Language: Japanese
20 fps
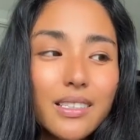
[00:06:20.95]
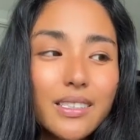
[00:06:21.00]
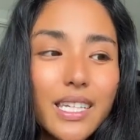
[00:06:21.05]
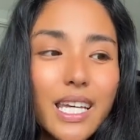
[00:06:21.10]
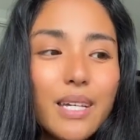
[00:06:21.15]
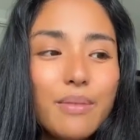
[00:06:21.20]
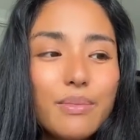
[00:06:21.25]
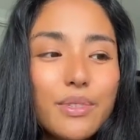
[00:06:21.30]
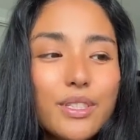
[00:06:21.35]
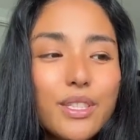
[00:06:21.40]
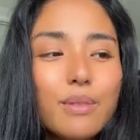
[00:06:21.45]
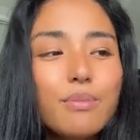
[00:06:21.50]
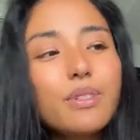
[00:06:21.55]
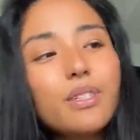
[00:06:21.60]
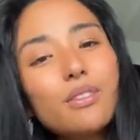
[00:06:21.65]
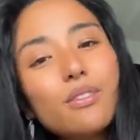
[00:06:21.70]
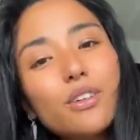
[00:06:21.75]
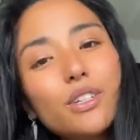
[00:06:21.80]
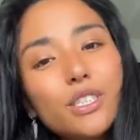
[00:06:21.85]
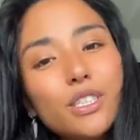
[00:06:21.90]
全部自
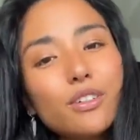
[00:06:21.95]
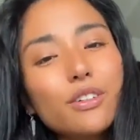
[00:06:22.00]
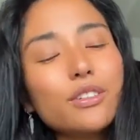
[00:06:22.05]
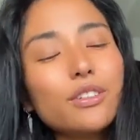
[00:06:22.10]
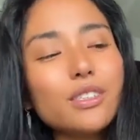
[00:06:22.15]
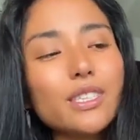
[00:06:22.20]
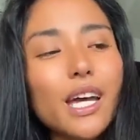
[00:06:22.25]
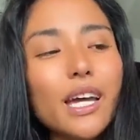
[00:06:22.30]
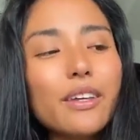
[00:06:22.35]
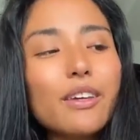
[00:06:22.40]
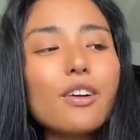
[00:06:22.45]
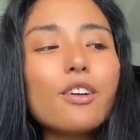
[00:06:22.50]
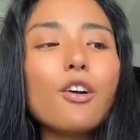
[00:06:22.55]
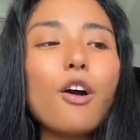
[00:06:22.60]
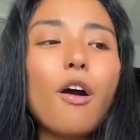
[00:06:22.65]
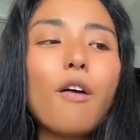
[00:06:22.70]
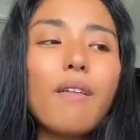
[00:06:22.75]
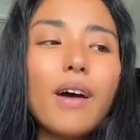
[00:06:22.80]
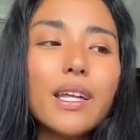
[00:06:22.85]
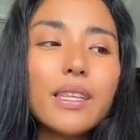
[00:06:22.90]
分のお仕事、作業
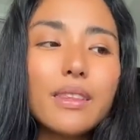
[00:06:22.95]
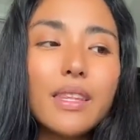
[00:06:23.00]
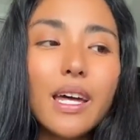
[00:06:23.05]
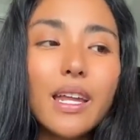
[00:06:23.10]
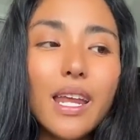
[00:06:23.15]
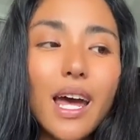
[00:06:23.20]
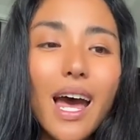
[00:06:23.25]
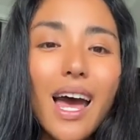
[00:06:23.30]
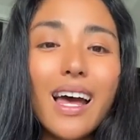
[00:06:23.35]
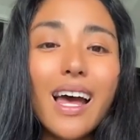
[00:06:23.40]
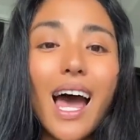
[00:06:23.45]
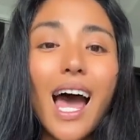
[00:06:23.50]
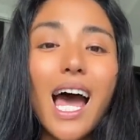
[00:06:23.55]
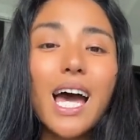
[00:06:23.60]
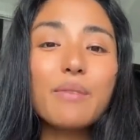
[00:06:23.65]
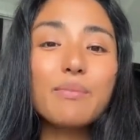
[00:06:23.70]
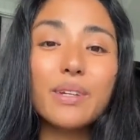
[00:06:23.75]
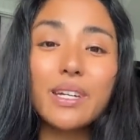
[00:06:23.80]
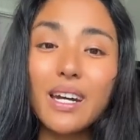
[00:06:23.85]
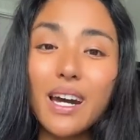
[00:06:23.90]
が終わったら、
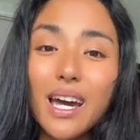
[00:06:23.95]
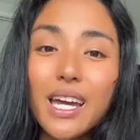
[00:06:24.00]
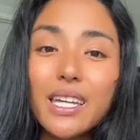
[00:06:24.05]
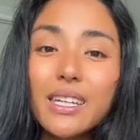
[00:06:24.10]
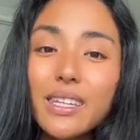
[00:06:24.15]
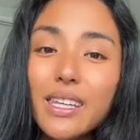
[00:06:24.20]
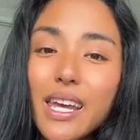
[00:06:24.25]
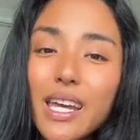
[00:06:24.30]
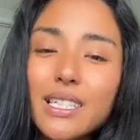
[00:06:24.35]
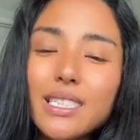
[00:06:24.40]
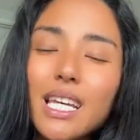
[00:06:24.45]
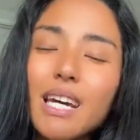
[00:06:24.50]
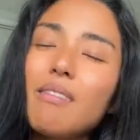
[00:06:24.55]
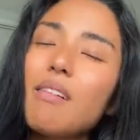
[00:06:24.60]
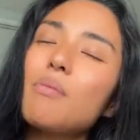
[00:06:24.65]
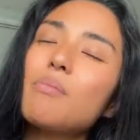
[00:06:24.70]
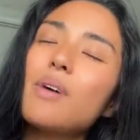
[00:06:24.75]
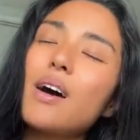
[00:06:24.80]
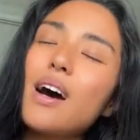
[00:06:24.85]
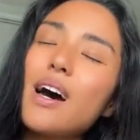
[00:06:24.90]
歯磨いて、
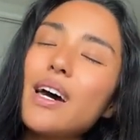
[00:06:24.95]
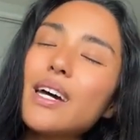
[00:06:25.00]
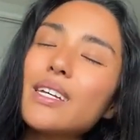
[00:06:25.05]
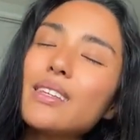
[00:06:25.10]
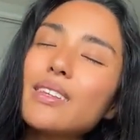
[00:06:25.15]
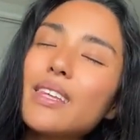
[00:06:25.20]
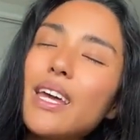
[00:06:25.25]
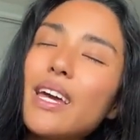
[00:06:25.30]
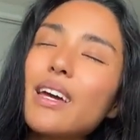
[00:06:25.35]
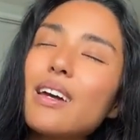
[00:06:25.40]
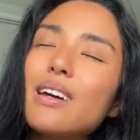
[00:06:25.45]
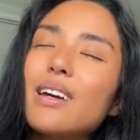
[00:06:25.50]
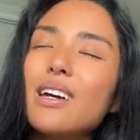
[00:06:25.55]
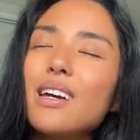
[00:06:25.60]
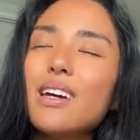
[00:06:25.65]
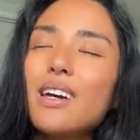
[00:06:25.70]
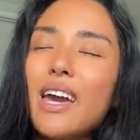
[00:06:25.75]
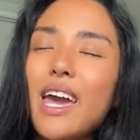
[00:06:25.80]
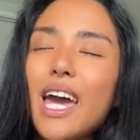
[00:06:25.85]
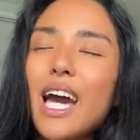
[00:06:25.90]
シャワーも入って、
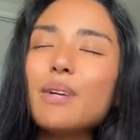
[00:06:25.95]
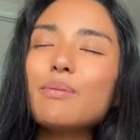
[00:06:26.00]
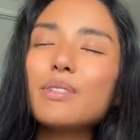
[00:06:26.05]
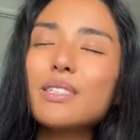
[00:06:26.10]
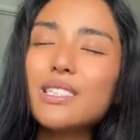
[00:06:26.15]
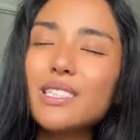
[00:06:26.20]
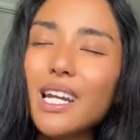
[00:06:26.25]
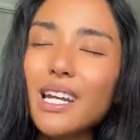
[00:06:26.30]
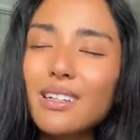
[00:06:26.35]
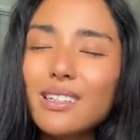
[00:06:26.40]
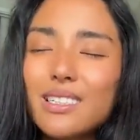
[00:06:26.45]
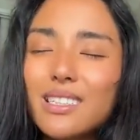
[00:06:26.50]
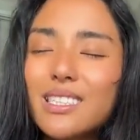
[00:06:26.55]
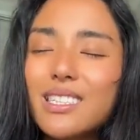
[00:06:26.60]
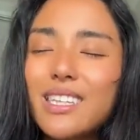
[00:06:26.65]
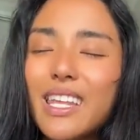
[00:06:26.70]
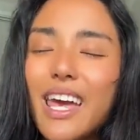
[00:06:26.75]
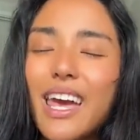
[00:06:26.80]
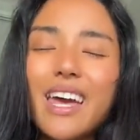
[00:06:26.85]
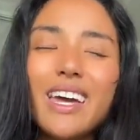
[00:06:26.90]
部屋も暗く
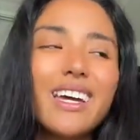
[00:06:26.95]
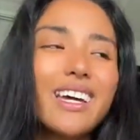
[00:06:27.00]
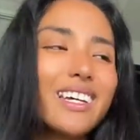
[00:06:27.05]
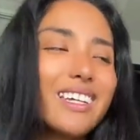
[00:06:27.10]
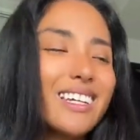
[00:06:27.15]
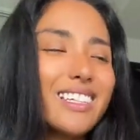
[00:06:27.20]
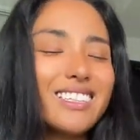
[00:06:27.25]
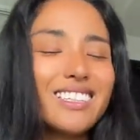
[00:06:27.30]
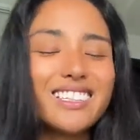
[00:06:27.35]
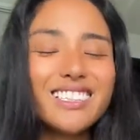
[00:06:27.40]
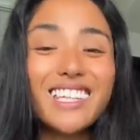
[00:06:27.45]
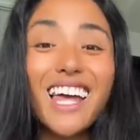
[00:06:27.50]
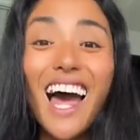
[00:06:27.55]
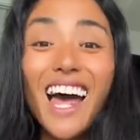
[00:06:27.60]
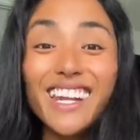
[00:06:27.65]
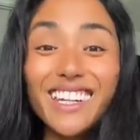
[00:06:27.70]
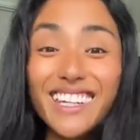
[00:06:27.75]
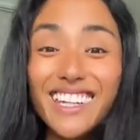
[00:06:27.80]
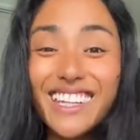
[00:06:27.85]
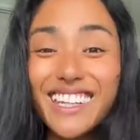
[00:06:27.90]
して、で、そして
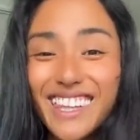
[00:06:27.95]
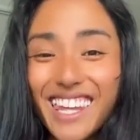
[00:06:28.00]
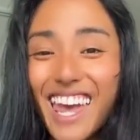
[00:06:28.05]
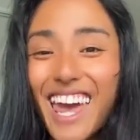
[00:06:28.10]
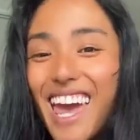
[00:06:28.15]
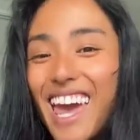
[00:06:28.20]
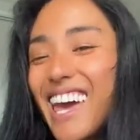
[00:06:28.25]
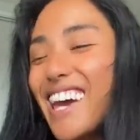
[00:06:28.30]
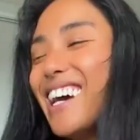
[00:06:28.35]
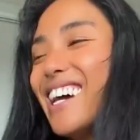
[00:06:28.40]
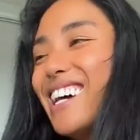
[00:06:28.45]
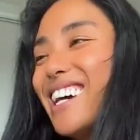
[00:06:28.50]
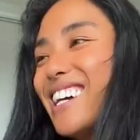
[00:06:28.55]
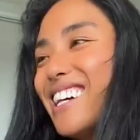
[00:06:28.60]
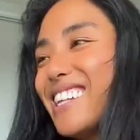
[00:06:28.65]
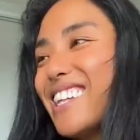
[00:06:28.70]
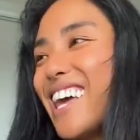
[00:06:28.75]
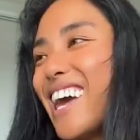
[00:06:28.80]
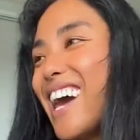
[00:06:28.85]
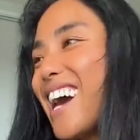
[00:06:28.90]
歩いて、
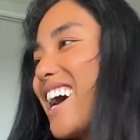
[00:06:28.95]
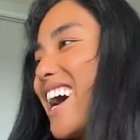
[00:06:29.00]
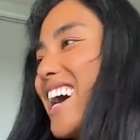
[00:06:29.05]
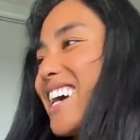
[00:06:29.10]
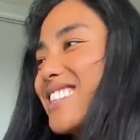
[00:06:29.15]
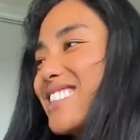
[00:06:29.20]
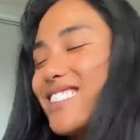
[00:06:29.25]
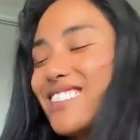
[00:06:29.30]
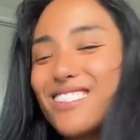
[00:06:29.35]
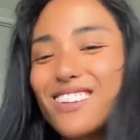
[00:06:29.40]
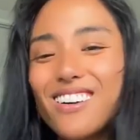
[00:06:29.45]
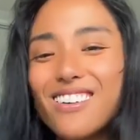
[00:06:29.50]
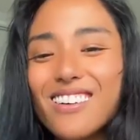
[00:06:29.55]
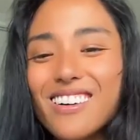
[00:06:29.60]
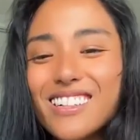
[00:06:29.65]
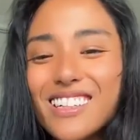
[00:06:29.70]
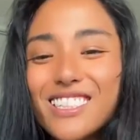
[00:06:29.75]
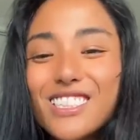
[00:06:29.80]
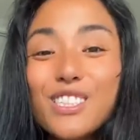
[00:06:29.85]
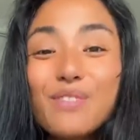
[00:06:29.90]
で、あの、こ
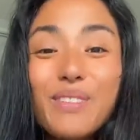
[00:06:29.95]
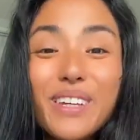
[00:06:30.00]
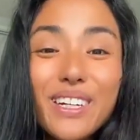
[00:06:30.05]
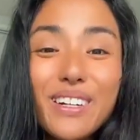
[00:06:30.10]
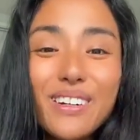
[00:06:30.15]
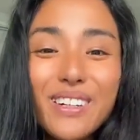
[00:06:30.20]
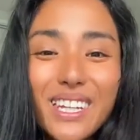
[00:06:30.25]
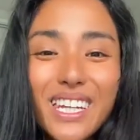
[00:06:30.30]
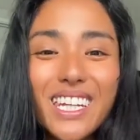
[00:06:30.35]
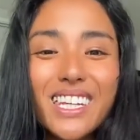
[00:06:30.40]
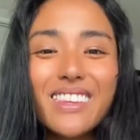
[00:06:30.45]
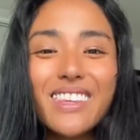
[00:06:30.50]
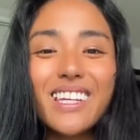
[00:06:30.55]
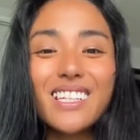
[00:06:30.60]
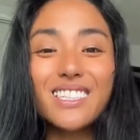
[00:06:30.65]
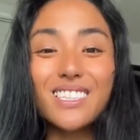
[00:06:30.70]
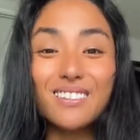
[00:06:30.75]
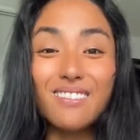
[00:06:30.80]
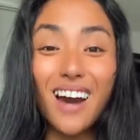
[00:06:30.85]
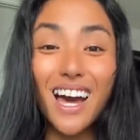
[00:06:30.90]
この隅っこに行っ
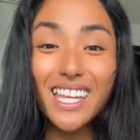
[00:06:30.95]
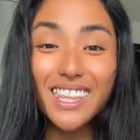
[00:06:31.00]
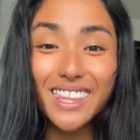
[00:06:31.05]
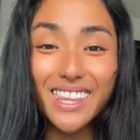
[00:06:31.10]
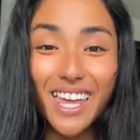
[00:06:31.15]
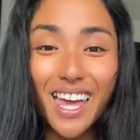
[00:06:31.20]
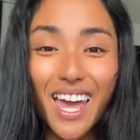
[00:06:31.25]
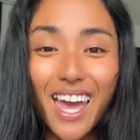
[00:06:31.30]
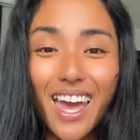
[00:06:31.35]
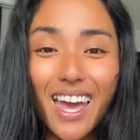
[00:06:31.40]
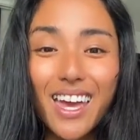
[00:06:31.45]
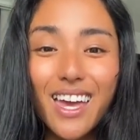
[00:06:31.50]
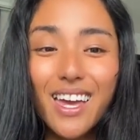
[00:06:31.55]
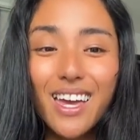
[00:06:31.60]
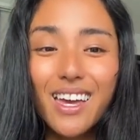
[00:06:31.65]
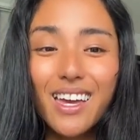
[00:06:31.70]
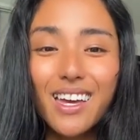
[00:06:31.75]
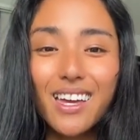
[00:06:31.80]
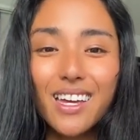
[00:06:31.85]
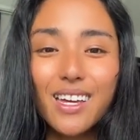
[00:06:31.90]
て座って、
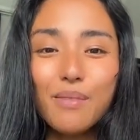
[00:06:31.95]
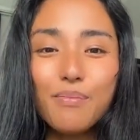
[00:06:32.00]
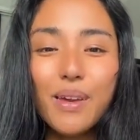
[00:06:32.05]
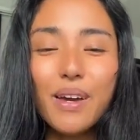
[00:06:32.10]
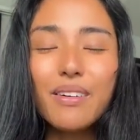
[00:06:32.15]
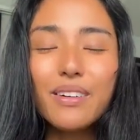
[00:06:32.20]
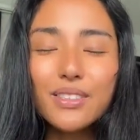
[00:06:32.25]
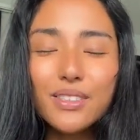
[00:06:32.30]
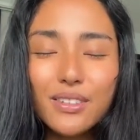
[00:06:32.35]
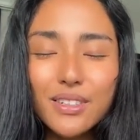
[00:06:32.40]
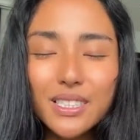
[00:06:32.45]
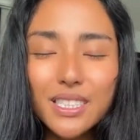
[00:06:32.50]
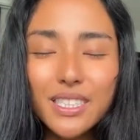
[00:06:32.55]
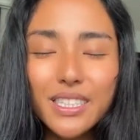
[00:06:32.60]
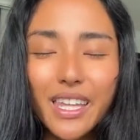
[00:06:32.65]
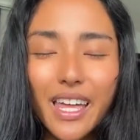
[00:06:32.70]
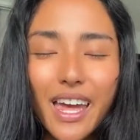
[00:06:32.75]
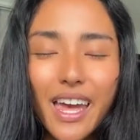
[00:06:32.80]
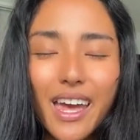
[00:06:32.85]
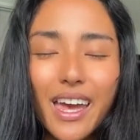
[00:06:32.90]
目を閉
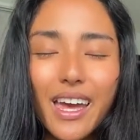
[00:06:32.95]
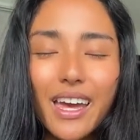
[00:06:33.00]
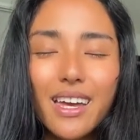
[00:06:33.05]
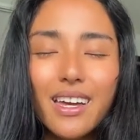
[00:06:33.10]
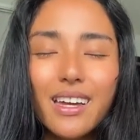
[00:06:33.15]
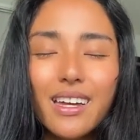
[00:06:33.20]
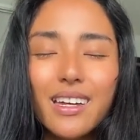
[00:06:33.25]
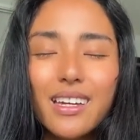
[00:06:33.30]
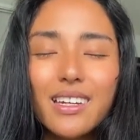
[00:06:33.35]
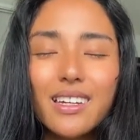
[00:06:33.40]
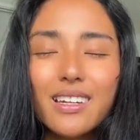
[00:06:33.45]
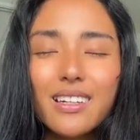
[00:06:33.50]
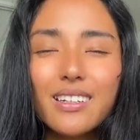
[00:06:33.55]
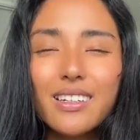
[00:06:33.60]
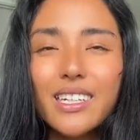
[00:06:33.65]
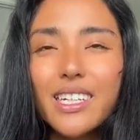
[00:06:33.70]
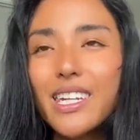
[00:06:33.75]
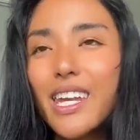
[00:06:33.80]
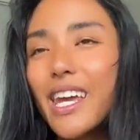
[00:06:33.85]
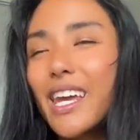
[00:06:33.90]
じて、
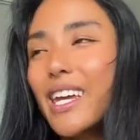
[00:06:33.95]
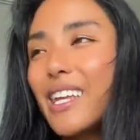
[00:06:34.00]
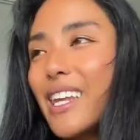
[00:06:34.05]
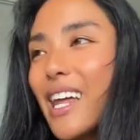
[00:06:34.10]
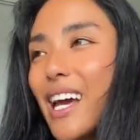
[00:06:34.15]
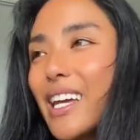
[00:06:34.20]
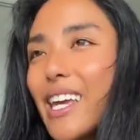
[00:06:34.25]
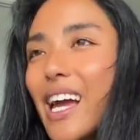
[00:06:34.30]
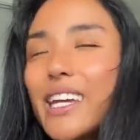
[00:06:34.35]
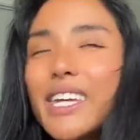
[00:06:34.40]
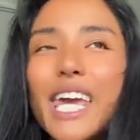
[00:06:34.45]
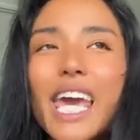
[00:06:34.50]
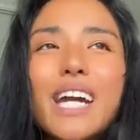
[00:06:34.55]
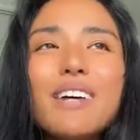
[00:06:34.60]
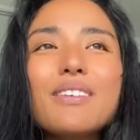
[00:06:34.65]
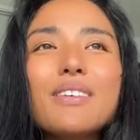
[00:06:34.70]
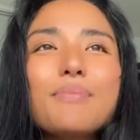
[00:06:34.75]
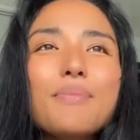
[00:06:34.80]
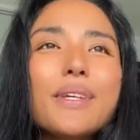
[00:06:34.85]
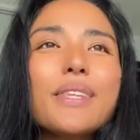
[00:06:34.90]
綺麗な夜
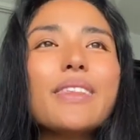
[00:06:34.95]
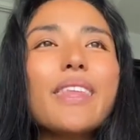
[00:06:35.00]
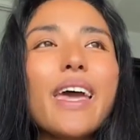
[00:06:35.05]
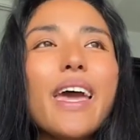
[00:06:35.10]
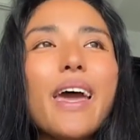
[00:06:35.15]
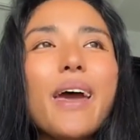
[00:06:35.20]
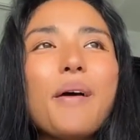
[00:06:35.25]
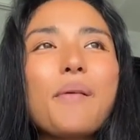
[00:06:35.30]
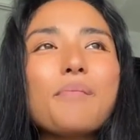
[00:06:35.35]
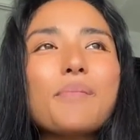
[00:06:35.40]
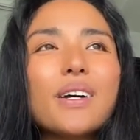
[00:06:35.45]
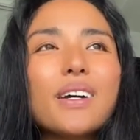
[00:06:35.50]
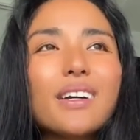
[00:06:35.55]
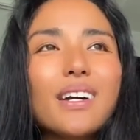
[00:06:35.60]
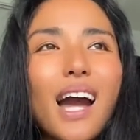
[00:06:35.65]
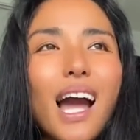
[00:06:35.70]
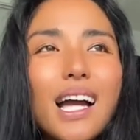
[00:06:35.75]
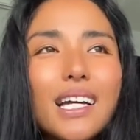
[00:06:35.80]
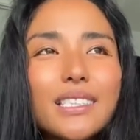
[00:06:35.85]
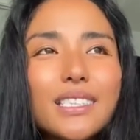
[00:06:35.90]
景を見て
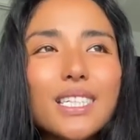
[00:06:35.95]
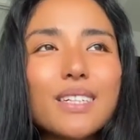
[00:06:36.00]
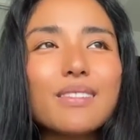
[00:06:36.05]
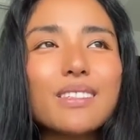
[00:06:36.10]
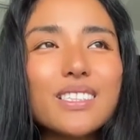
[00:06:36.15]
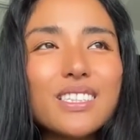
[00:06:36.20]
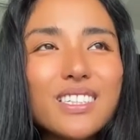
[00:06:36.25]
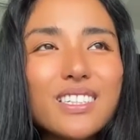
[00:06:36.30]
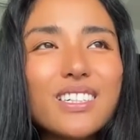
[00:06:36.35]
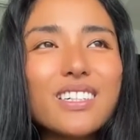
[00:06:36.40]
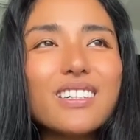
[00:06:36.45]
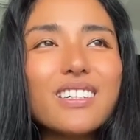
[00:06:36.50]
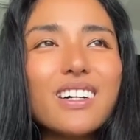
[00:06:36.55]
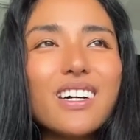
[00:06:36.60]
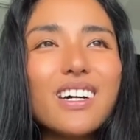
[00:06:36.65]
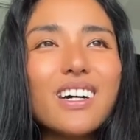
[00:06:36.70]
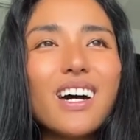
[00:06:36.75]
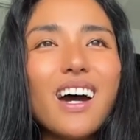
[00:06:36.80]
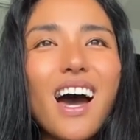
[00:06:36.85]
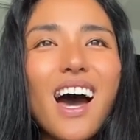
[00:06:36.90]
感謝を言う。
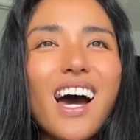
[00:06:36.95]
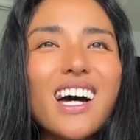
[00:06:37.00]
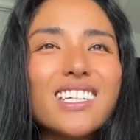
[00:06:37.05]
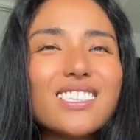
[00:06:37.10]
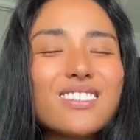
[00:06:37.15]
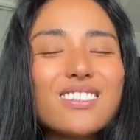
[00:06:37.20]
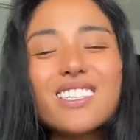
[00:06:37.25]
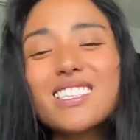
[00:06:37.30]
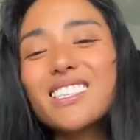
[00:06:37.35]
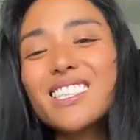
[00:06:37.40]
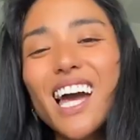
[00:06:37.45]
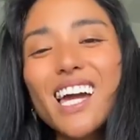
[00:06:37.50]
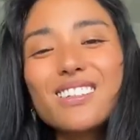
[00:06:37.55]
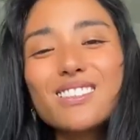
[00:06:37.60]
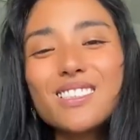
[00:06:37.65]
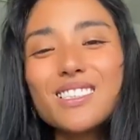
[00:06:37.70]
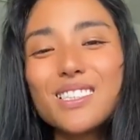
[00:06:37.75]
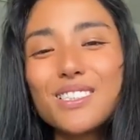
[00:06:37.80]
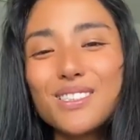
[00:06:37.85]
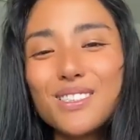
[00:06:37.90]
ああ、それ
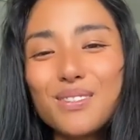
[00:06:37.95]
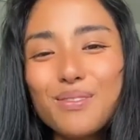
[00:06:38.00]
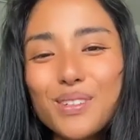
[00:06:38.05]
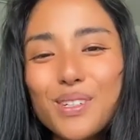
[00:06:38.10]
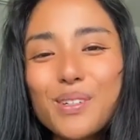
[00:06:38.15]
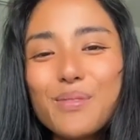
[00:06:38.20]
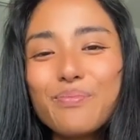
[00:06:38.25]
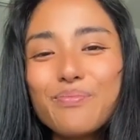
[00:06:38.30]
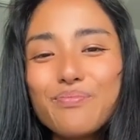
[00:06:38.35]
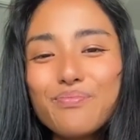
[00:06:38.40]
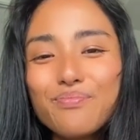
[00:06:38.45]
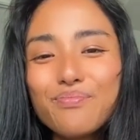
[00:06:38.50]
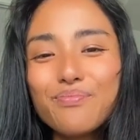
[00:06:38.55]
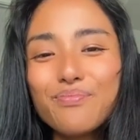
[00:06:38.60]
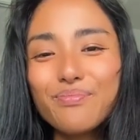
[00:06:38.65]
最高の自分